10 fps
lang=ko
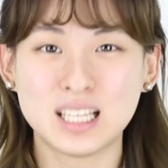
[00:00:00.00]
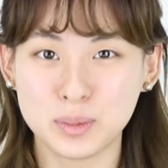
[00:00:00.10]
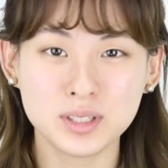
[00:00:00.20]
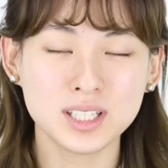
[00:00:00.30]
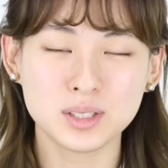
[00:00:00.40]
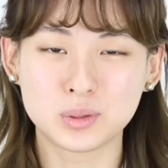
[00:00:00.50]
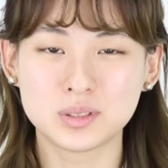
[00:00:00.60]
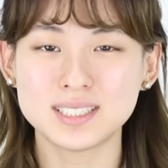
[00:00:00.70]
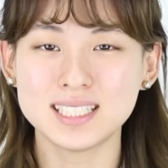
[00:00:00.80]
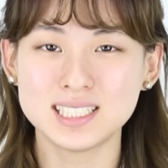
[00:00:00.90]

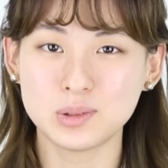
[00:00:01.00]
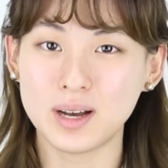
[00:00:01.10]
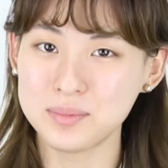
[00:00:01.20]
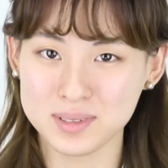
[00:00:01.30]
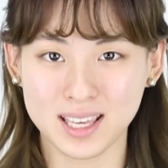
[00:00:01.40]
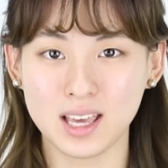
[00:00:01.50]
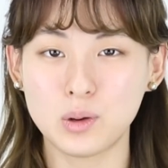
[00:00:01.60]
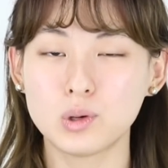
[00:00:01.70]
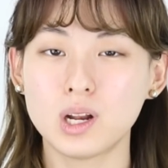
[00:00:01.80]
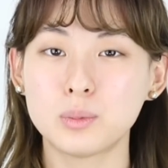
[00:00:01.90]
이번에도 세시와 함께
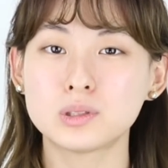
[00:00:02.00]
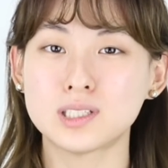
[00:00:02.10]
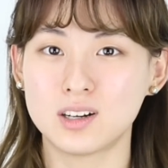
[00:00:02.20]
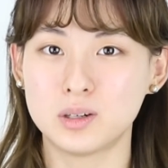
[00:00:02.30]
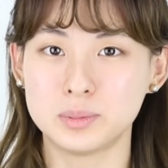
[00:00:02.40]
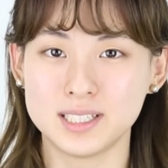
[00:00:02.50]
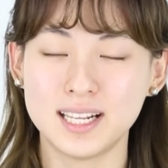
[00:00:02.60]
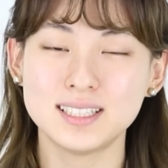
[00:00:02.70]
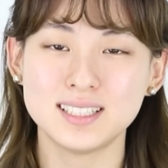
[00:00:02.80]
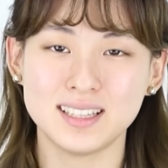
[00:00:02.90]
콜라보 작업을
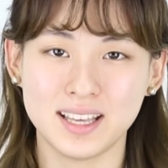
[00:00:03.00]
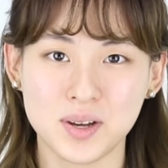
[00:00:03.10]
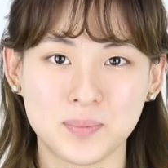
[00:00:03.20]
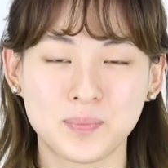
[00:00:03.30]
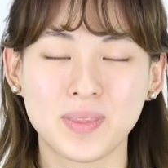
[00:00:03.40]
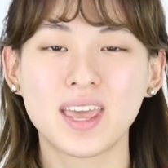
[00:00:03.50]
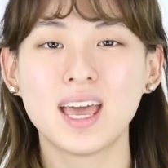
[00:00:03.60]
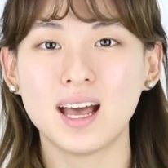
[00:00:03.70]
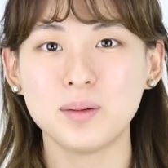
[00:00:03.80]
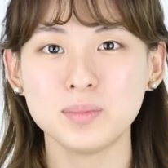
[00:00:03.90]
했는데요.
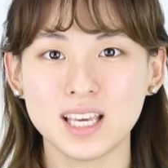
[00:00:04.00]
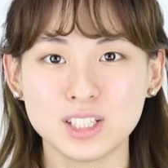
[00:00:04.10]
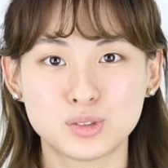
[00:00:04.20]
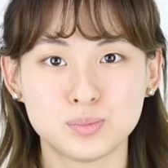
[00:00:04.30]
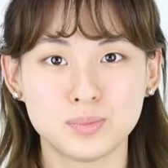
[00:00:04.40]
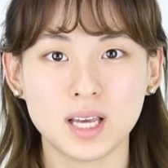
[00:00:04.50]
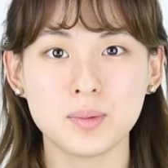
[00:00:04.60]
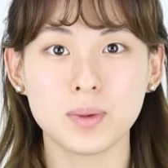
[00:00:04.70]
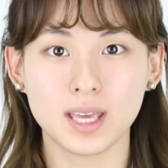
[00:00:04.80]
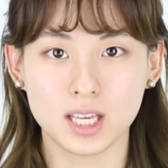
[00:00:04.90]
함께
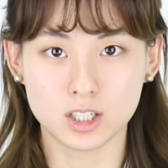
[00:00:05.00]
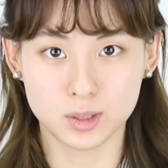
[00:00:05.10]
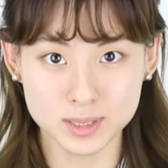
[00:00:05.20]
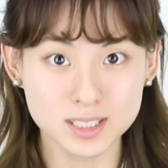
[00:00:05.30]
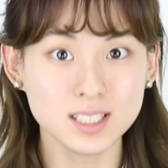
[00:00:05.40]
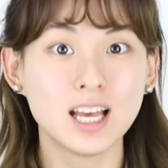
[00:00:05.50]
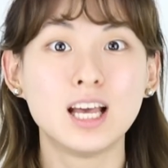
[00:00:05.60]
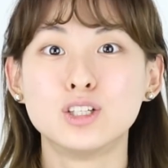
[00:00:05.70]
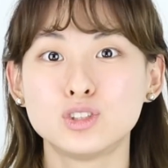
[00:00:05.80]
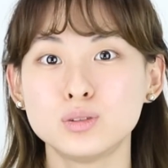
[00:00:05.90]
준비한 메이크업은
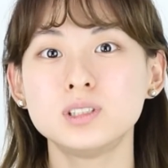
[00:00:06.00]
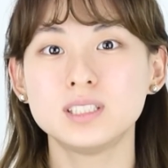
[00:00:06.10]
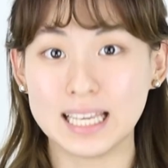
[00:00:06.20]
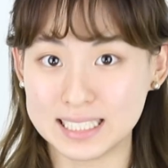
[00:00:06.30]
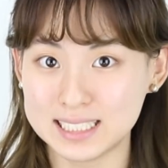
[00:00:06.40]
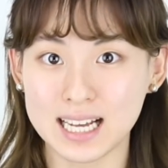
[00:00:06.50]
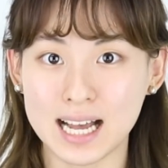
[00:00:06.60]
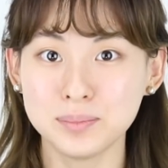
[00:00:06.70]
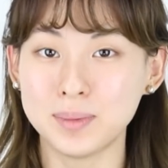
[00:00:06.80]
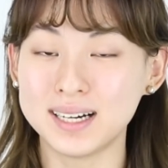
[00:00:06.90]

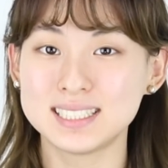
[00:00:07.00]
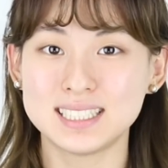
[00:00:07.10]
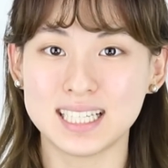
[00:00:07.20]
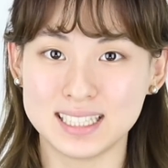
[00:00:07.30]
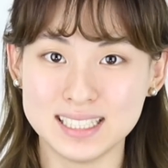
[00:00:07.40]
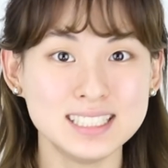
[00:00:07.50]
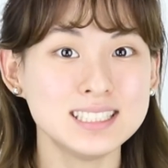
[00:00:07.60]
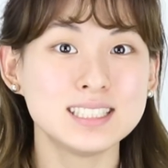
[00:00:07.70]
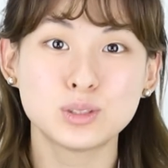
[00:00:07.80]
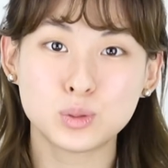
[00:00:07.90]
24시간 마르지 않는
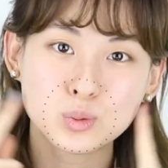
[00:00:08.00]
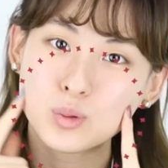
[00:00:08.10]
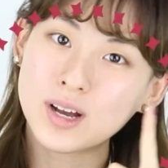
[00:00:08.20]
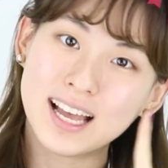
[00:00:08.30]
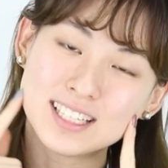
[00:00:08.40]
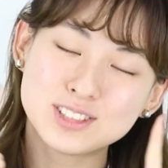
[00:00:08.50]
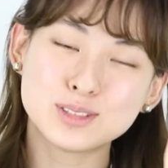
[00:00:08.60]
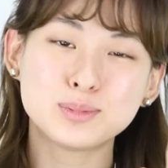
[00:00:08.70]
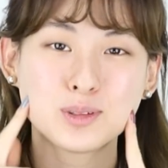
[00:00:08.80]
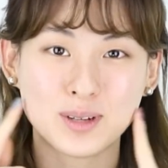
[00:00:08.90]
촉촉한
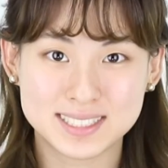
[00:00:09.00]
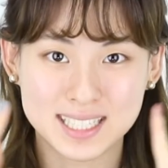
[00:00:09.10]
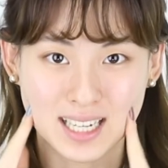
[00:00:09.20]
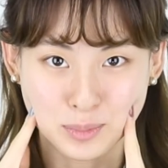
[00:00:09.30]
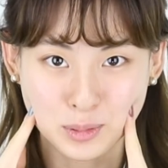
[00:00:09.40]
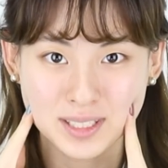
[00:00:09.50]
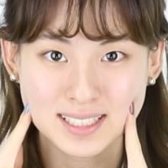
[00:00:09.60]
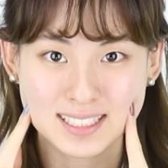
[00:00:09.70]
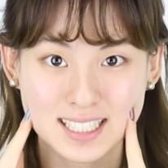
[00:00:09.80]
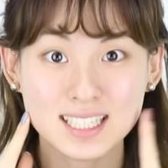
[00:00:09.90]
수분 광채가
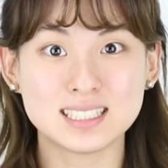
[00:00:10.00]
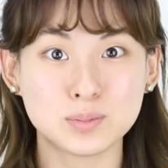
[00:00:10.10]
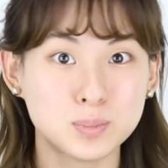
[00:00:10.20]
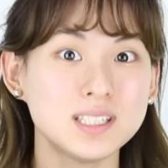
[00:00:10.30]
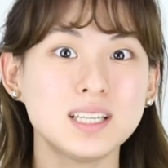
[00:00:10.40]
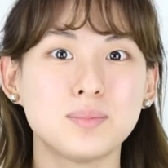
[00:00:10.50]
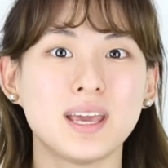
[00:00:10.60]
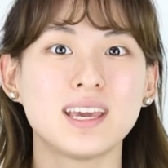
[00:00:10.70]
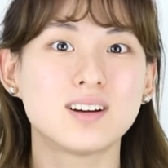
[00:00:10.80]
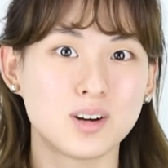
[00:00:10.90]
포인트인 스프링
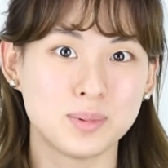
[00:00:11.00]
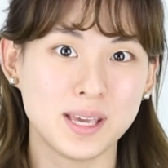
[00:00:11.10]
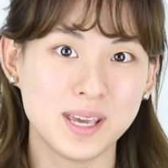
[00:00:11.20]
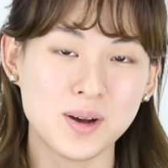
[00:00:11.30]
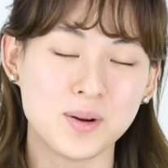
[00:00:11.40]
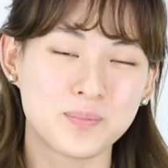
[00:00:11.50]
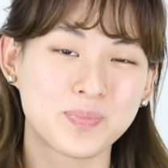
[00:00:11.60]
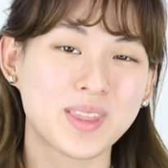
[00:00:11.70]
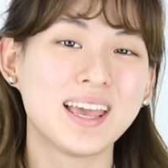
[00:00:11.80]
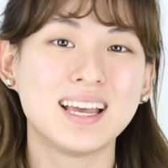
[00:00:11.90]
메이크업이에요.
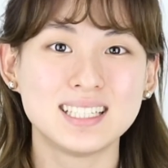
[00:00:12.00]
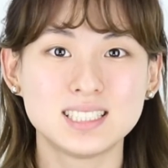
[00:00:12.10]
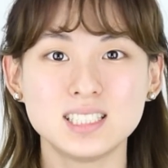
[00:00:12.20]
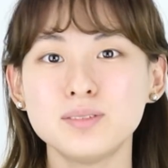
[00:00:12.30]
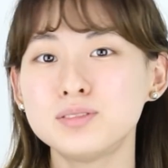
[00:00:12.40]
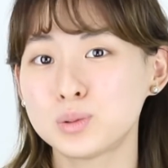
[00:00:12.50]
CF